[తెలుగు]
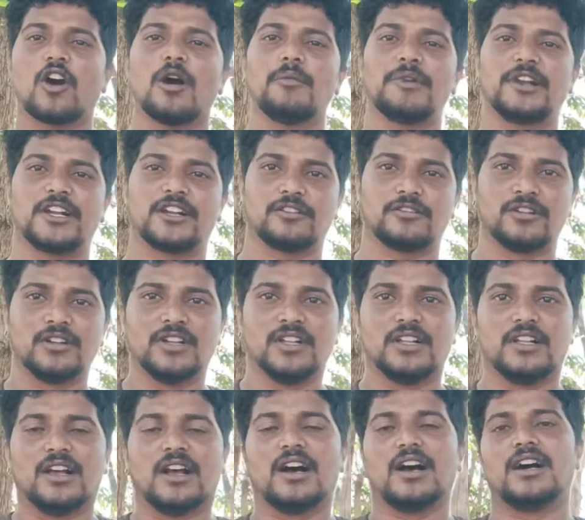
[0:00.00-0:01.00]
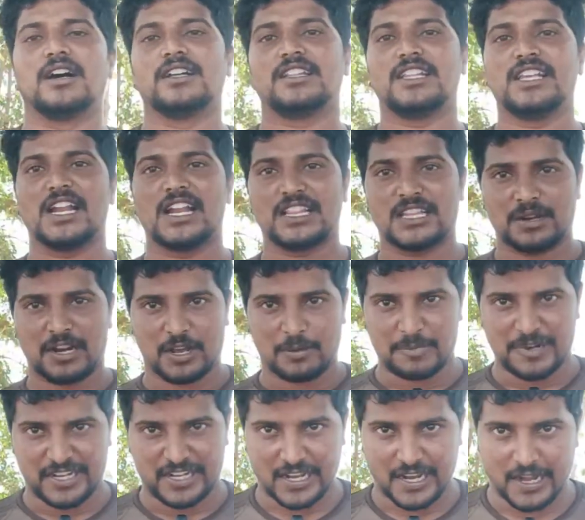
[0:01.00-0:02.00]
కామెంట్ దీని అయితే
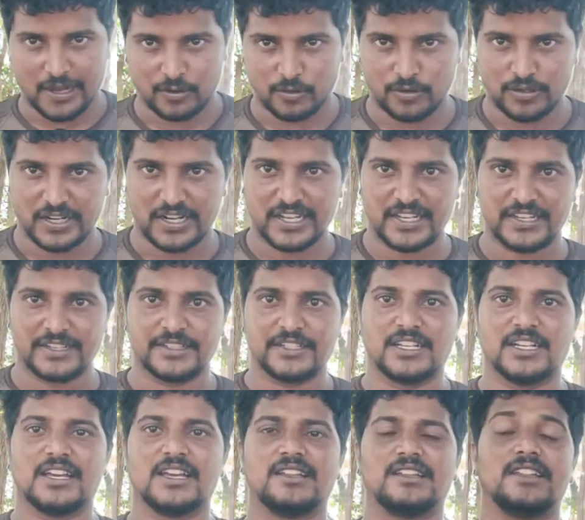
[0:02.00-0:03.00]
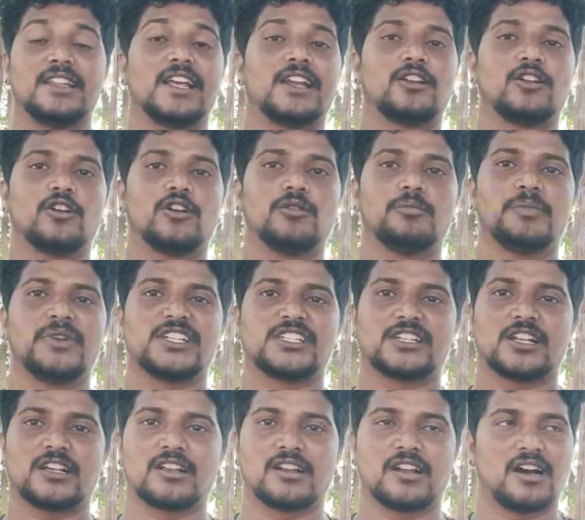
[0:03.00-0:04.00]
నాకు పెట్టారనుకోండి దీనిలో
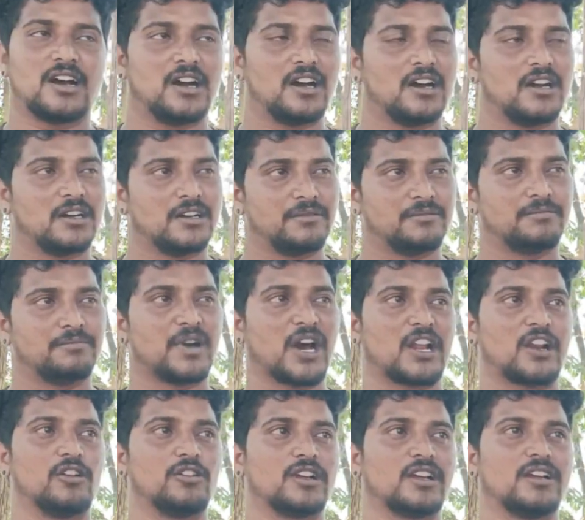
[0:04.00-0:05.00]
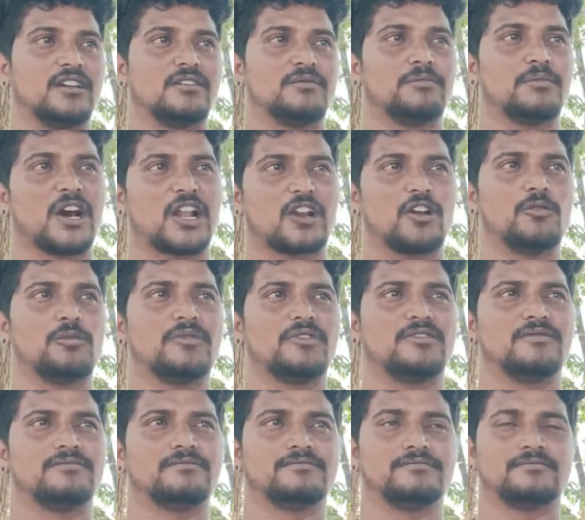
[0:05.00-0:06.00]
మిస్టర్ భార్గవ్ భార్గవ్